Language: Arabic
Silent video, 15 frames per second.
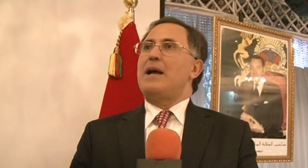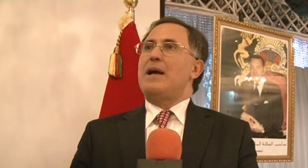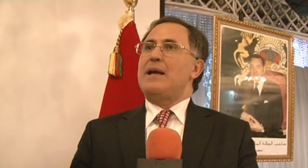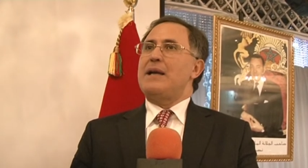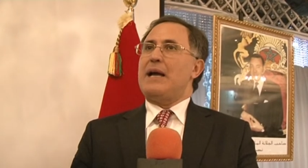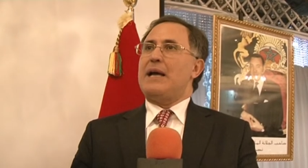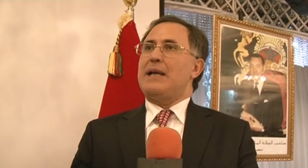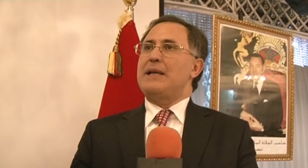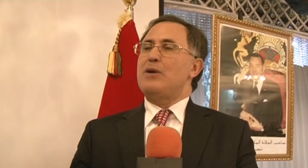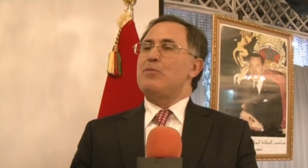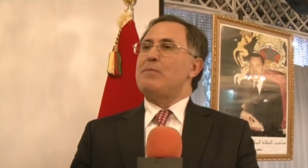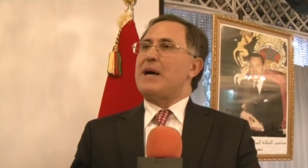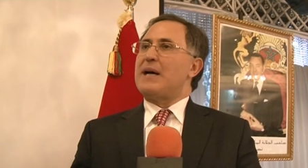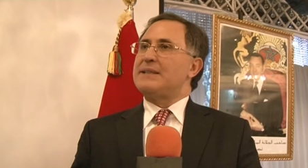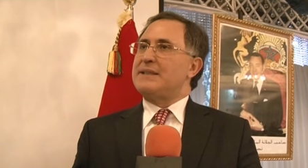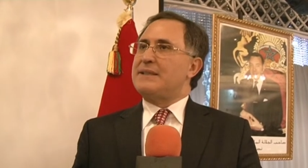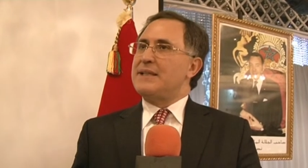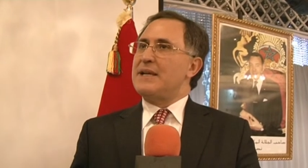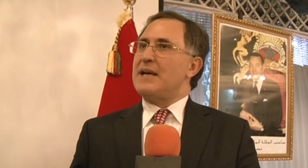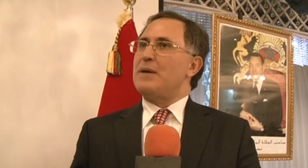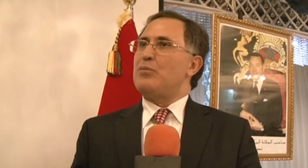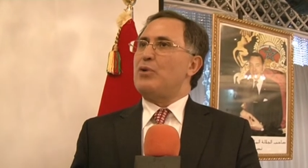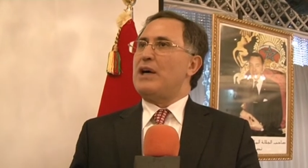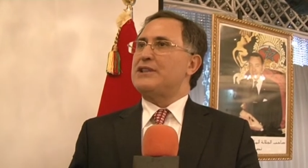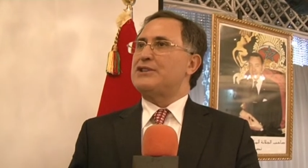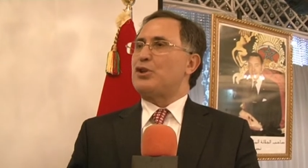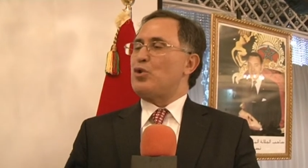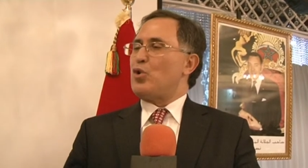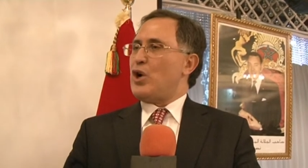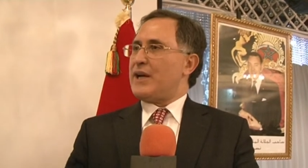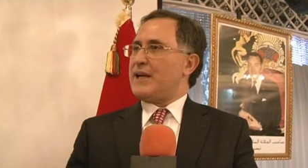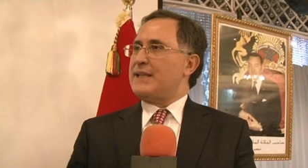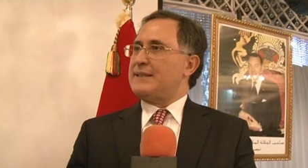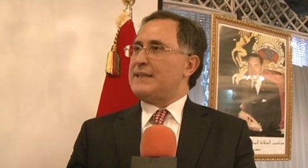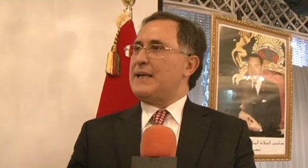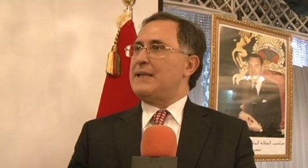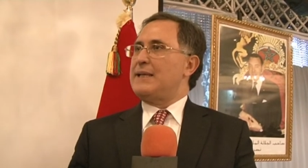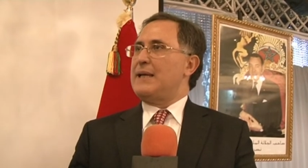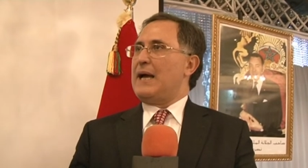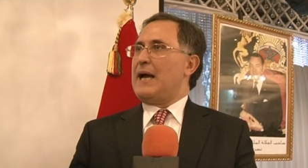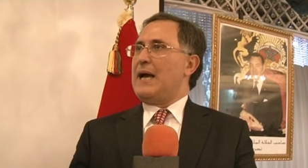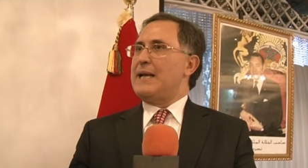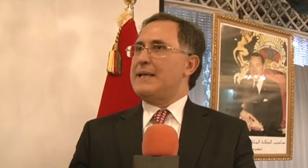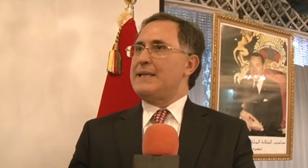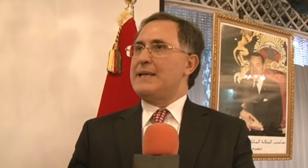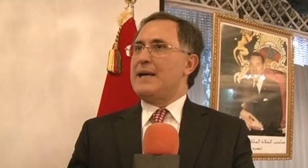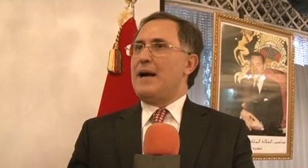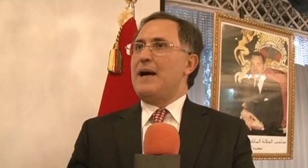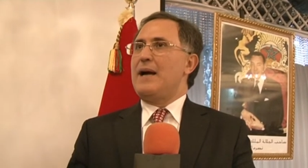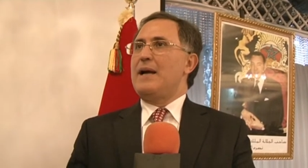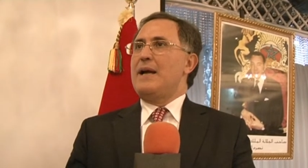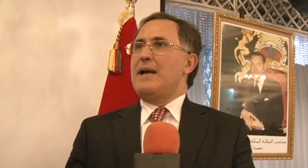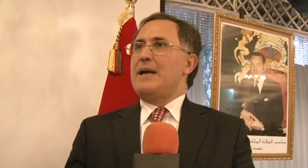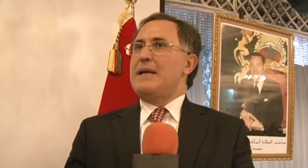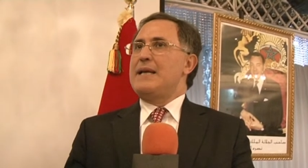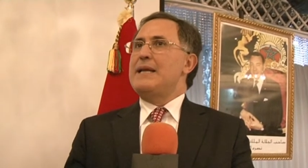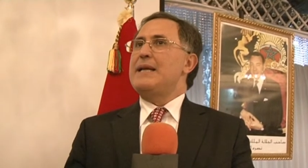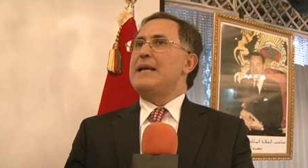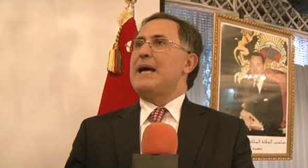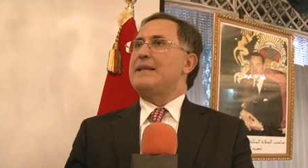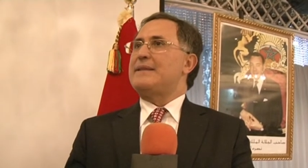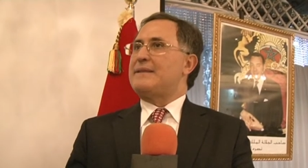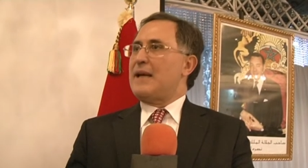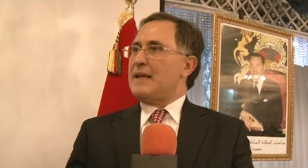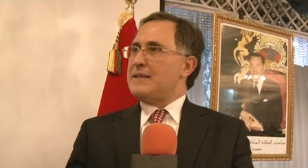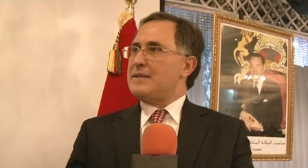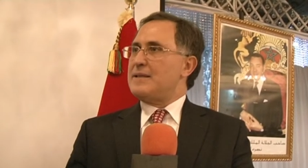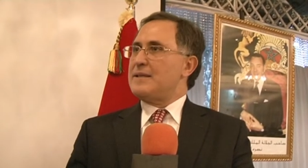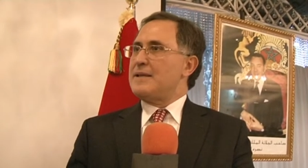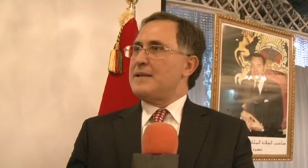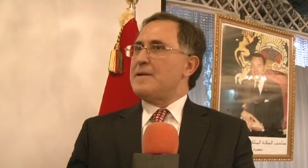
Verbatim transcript: يعني مغذيه بواحد الروح قتاليه عاليه اللي ادت